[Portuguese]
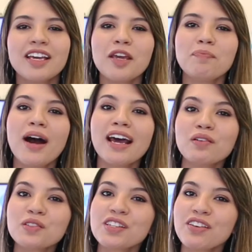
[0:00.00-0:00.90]
E para
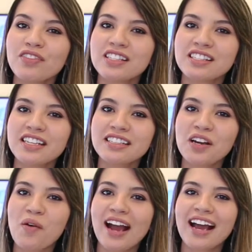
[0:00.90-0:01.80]
os que
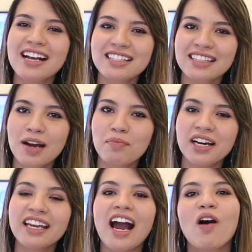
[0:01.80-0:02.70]
visitam a Casa da Mãe